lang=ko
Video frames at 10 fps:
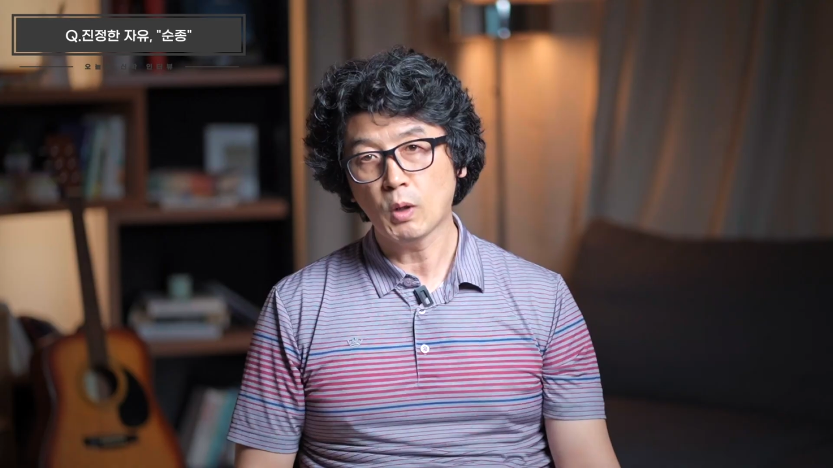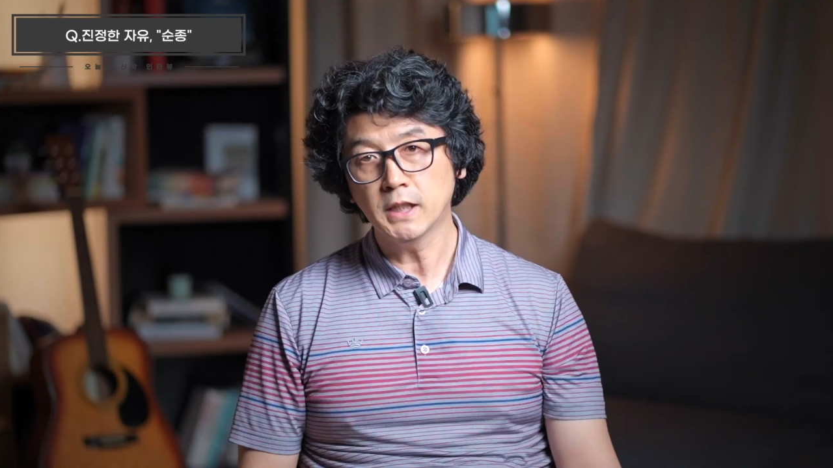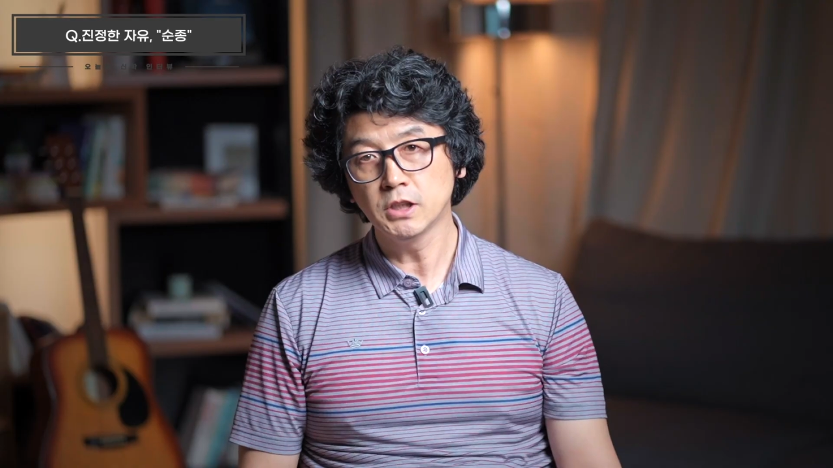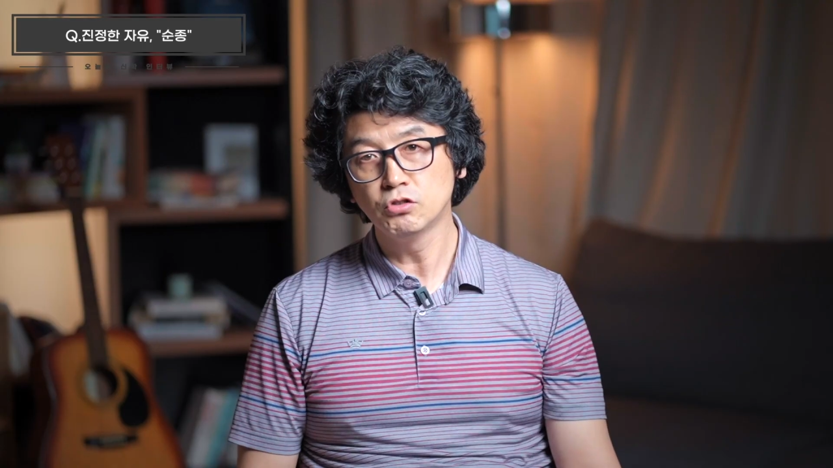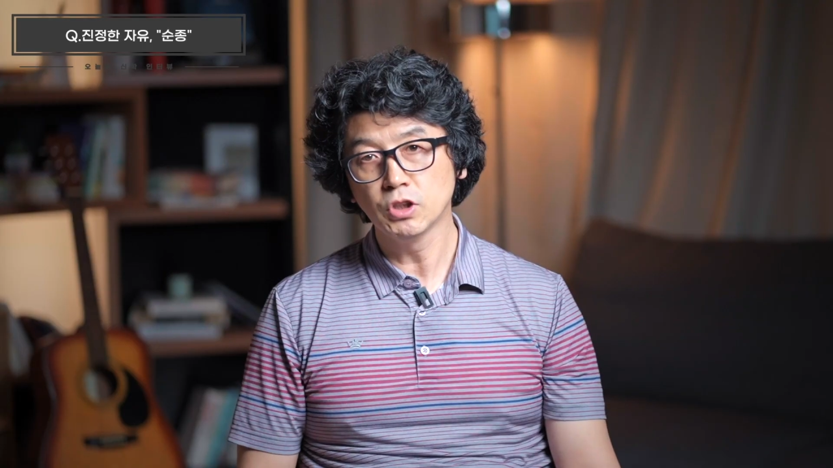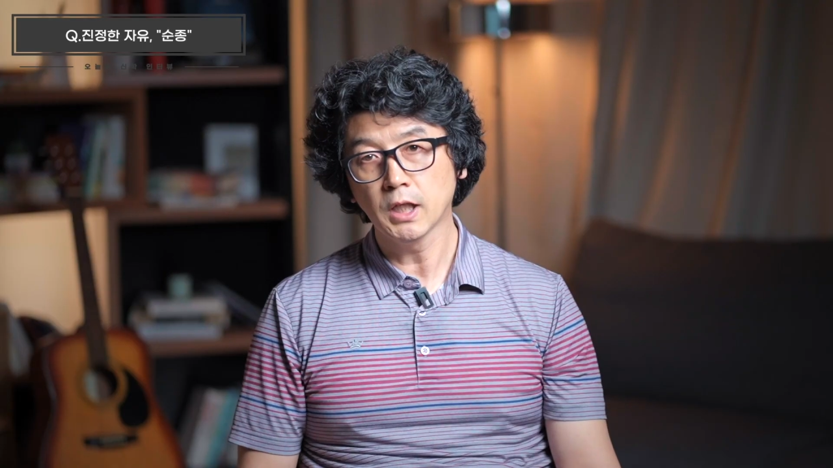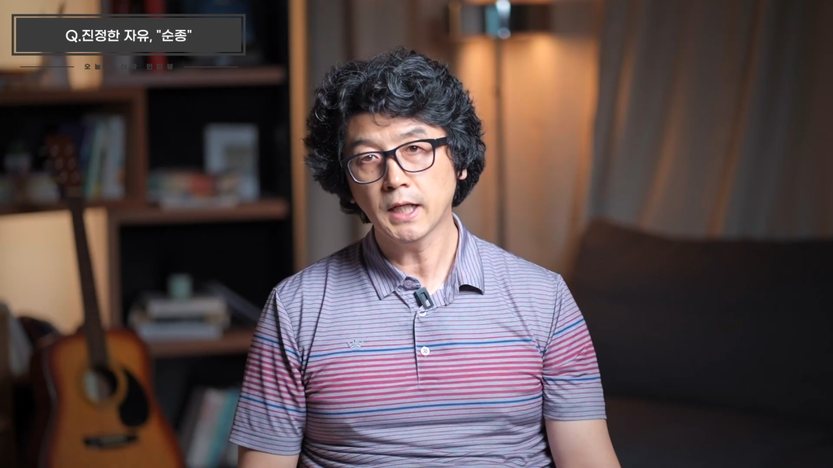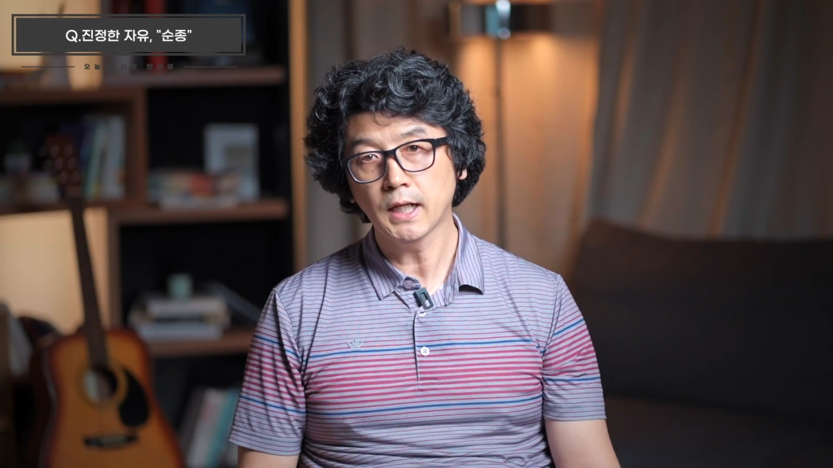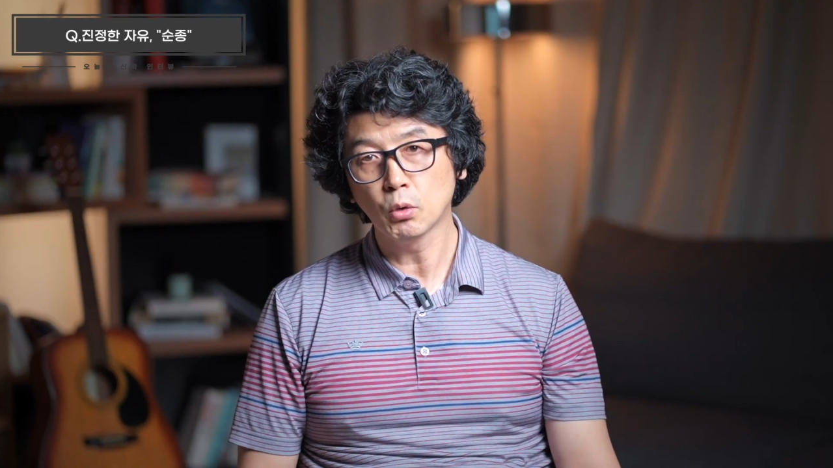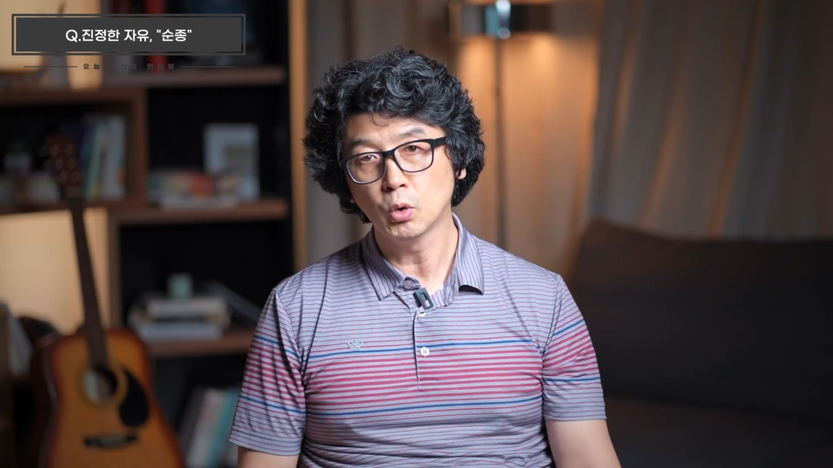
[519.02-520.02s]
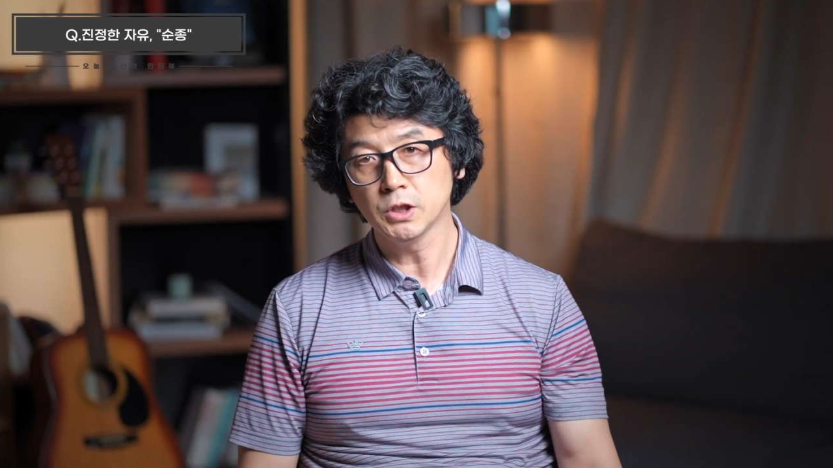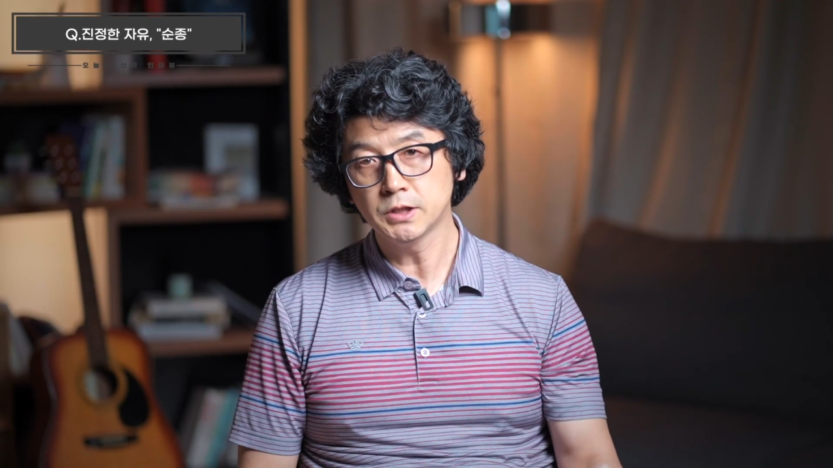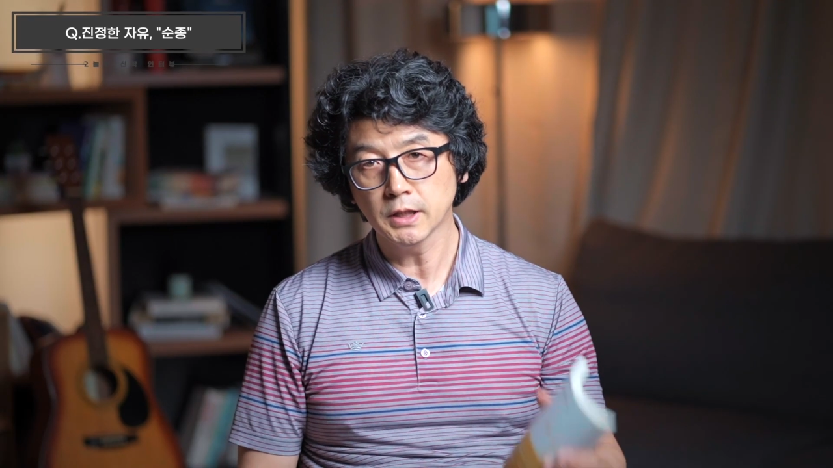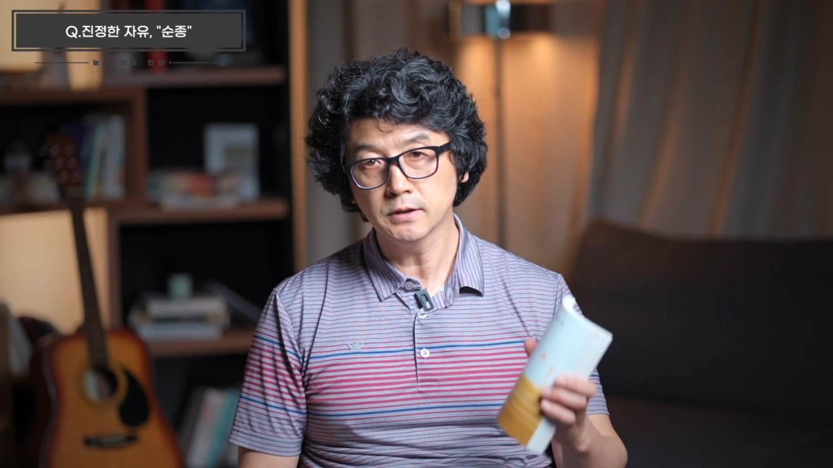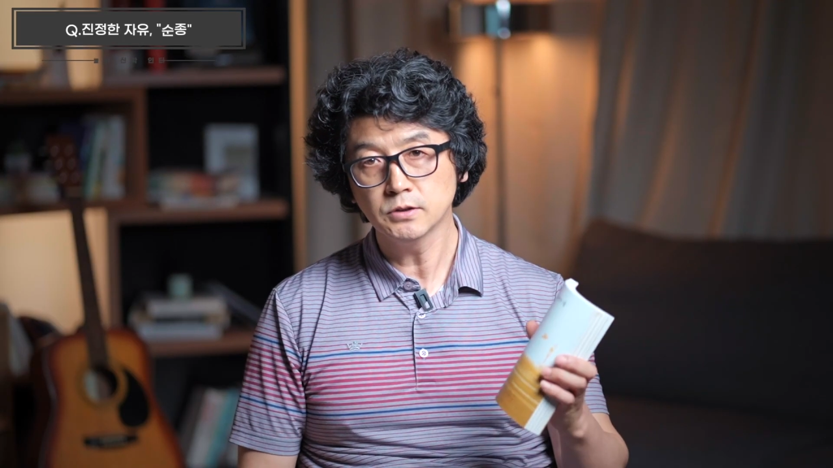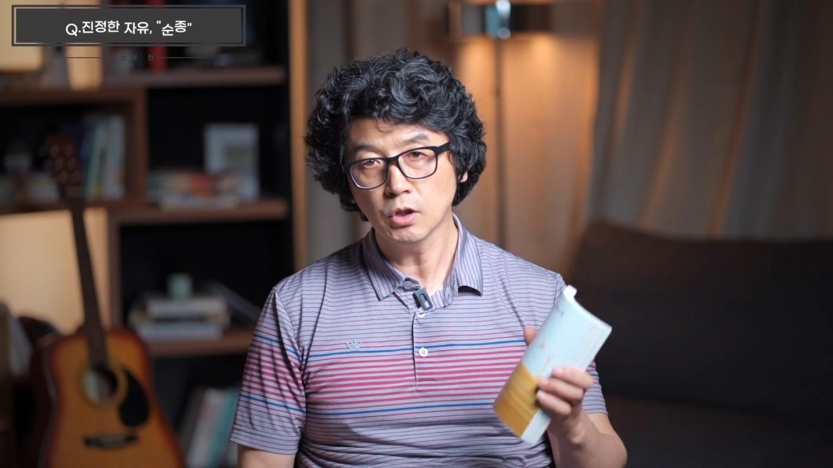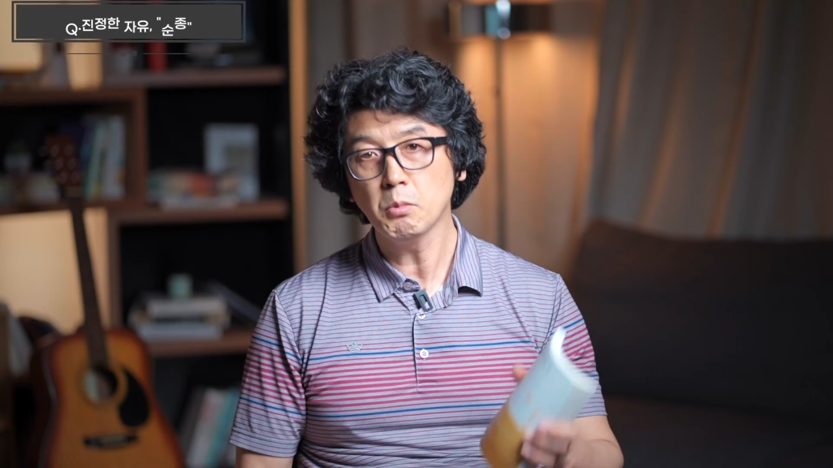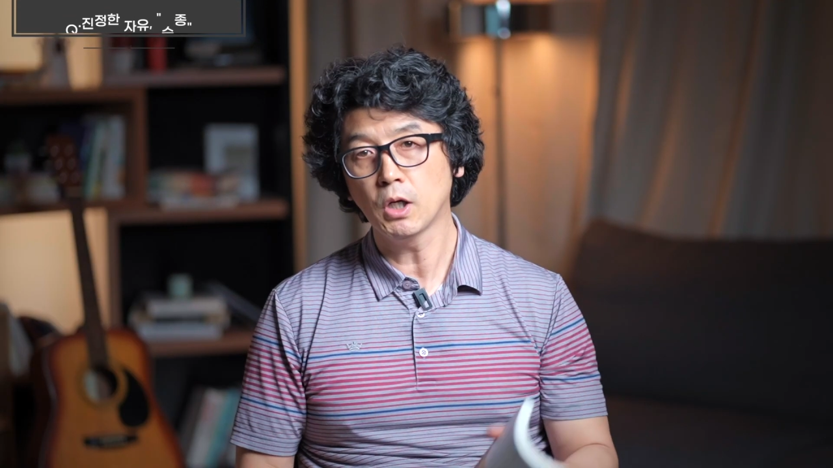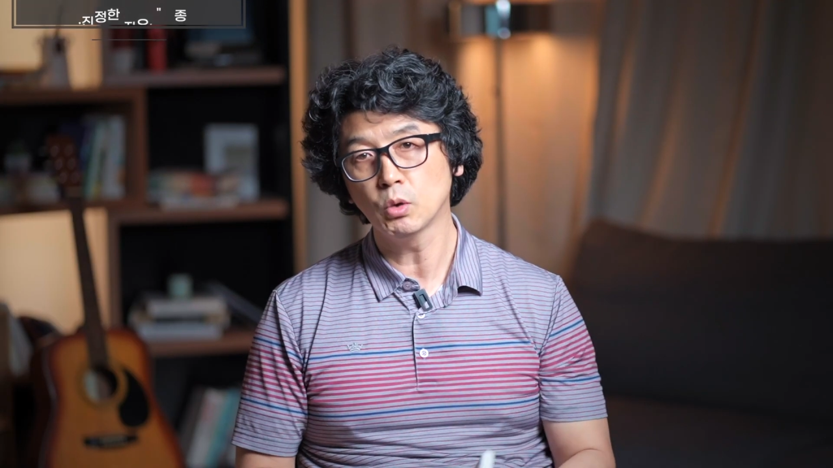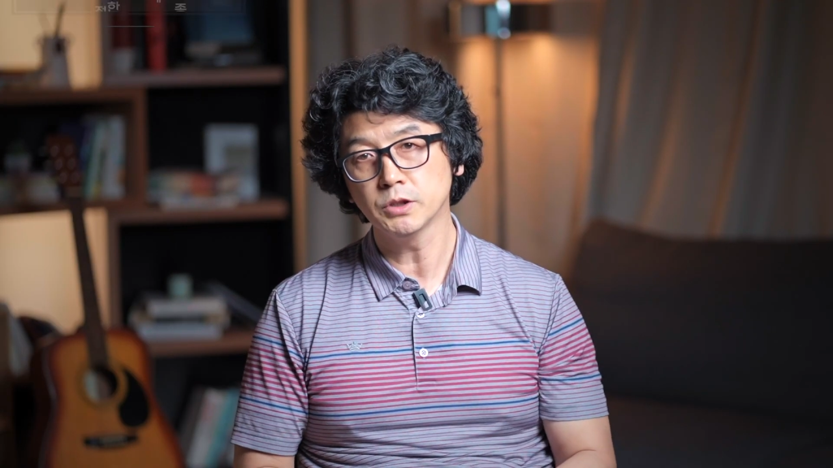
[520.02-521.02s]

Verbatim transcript: 과제 중의 하나로 이 책은 설명하고